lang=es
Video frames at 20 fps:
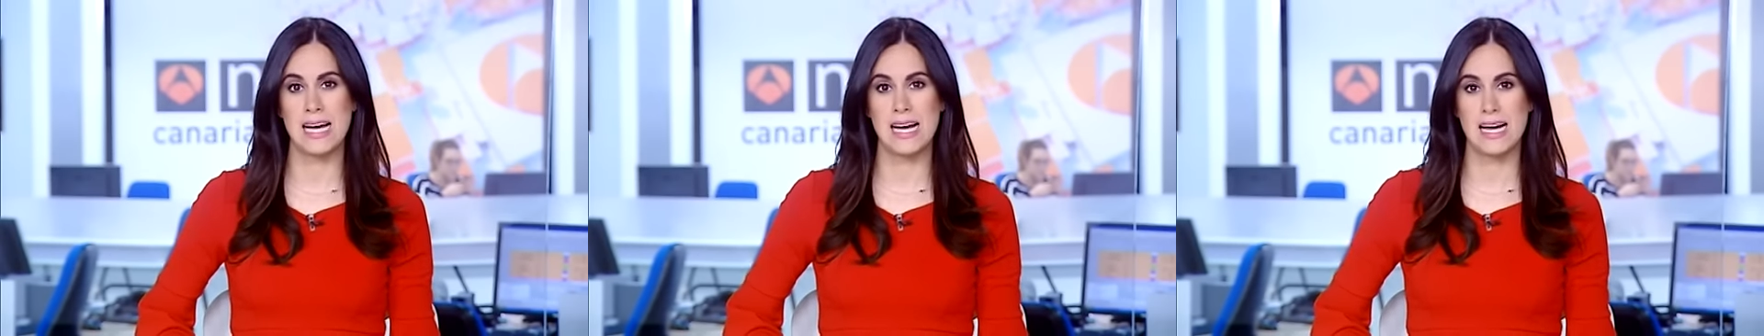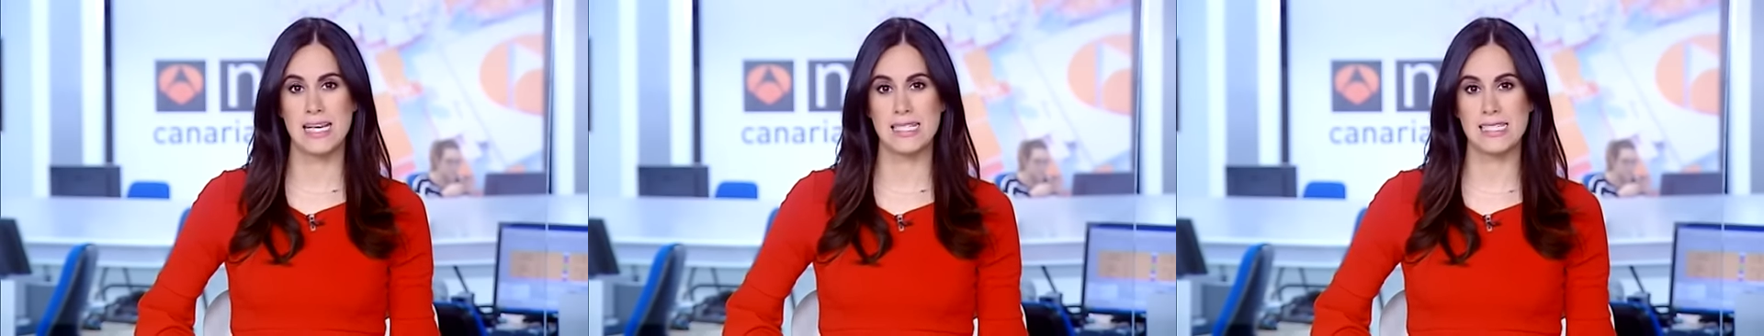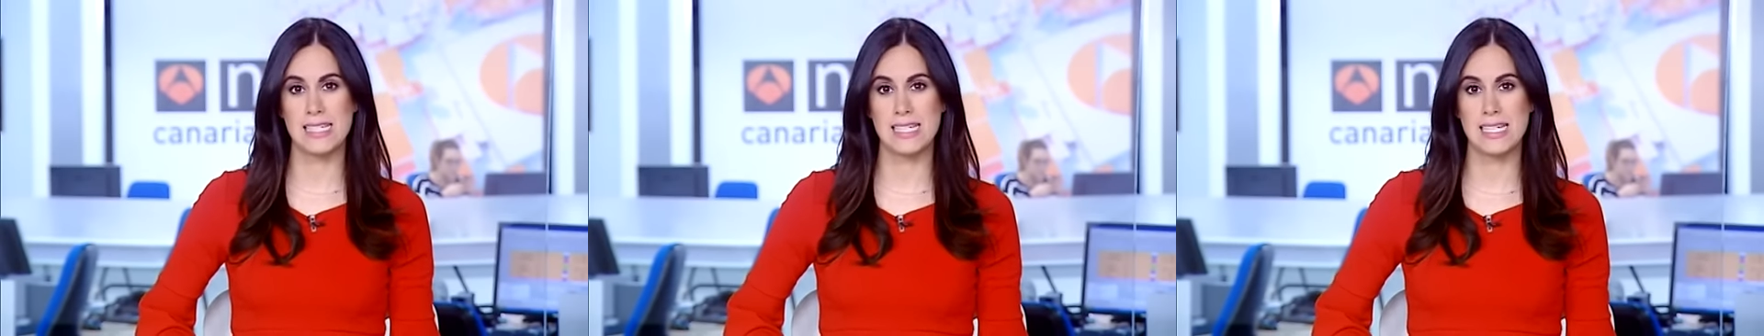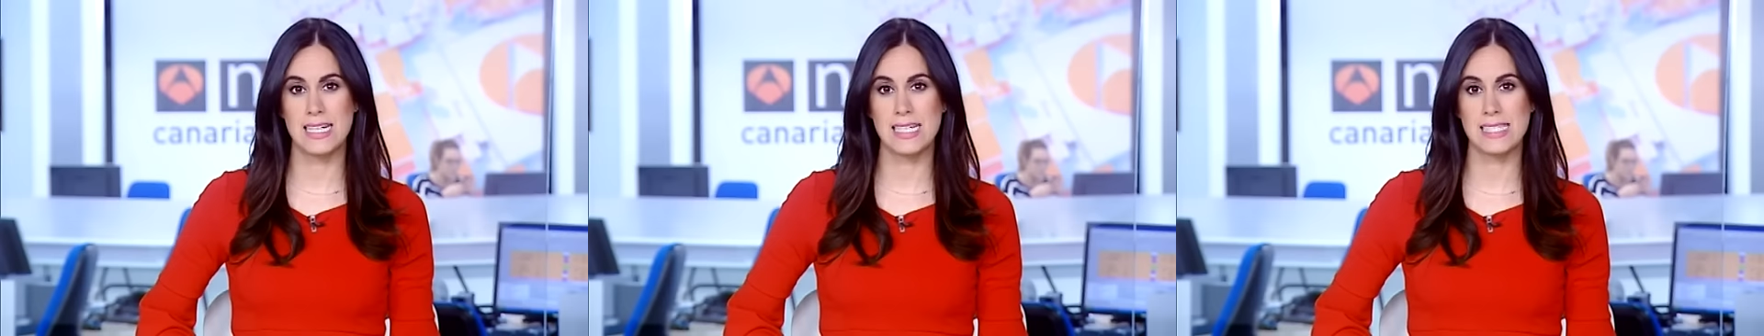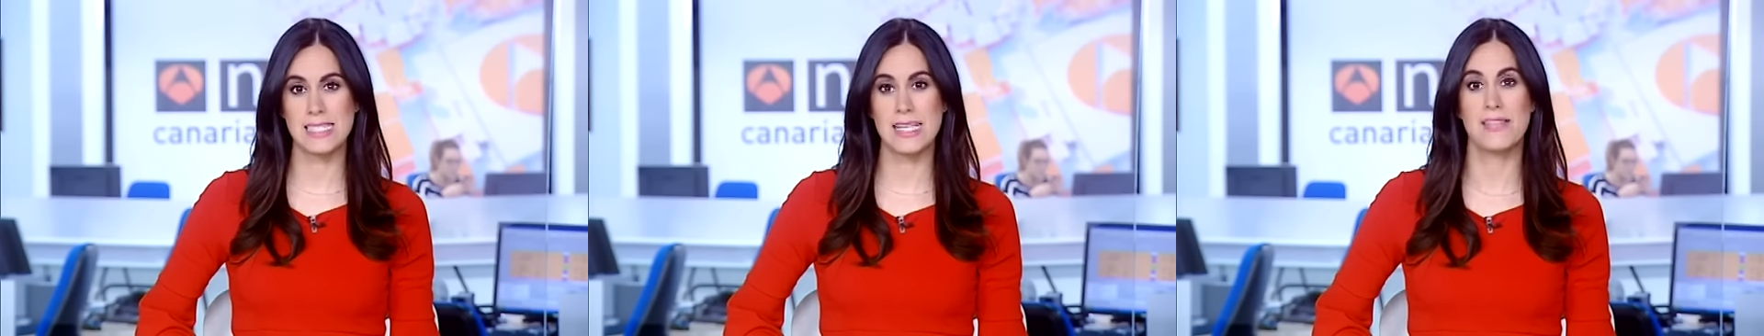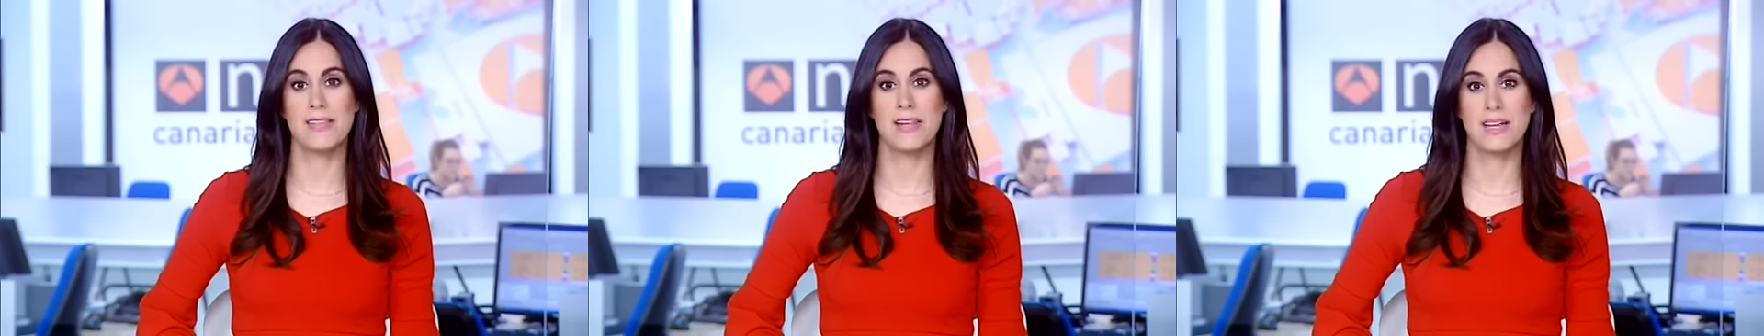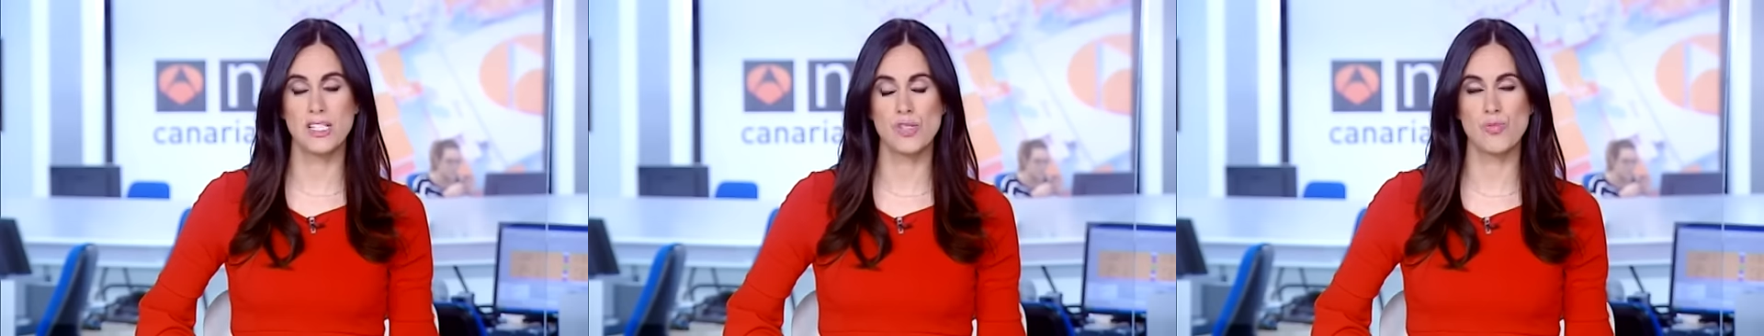hacía
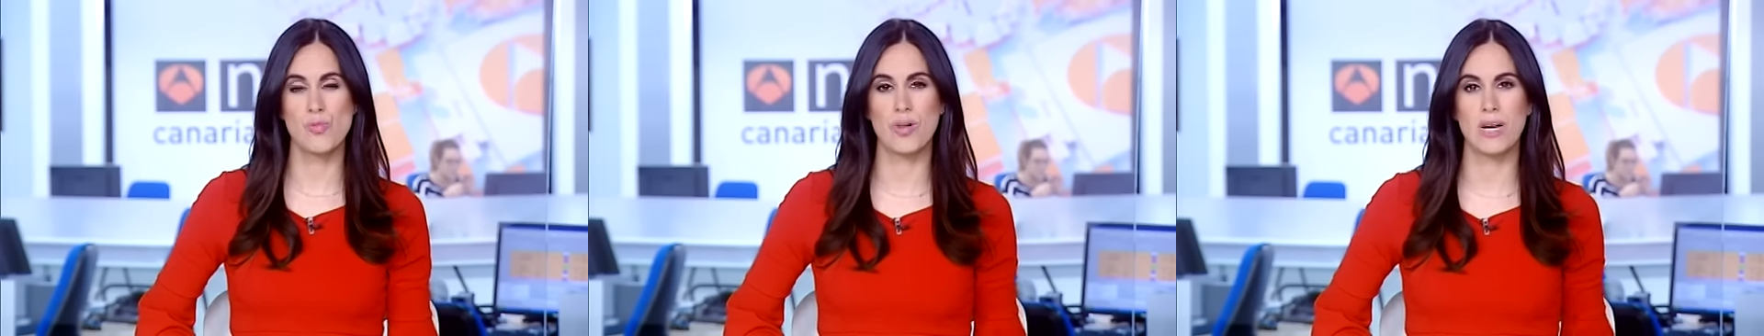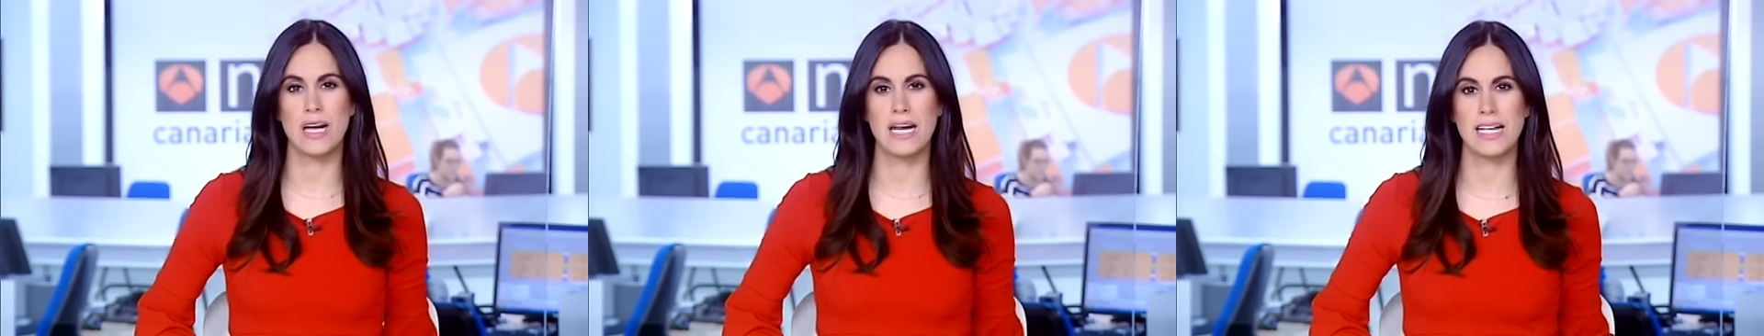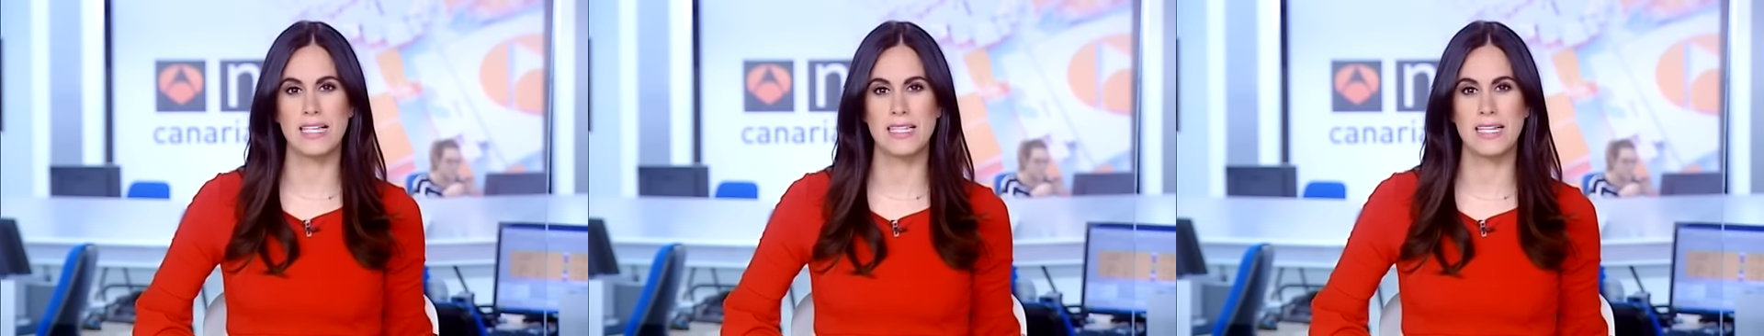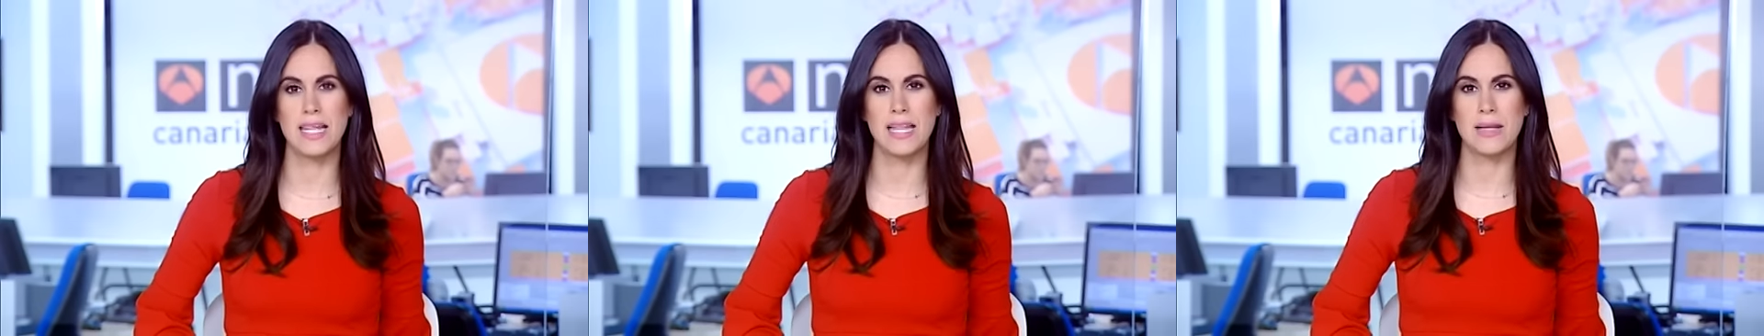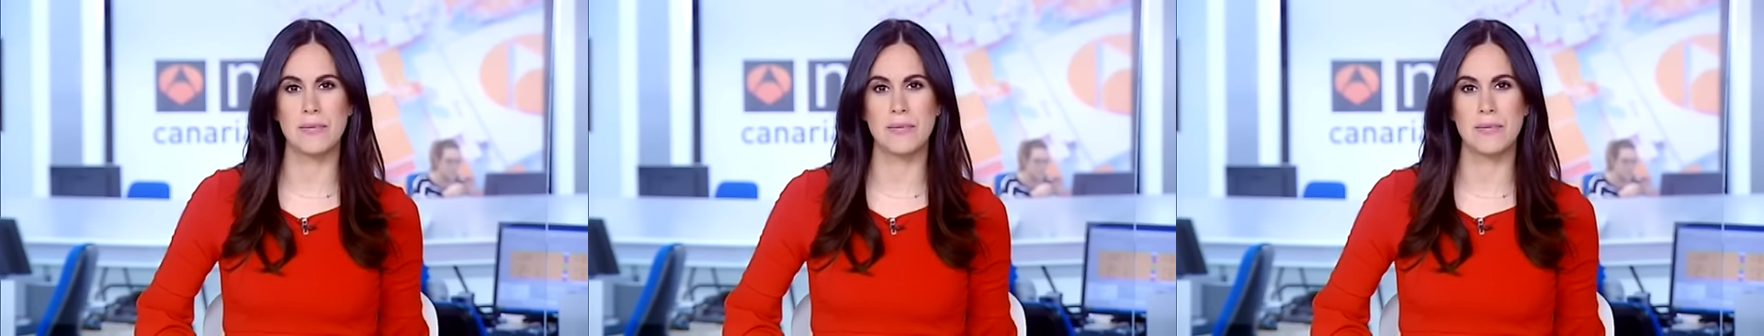senderismo en la caldera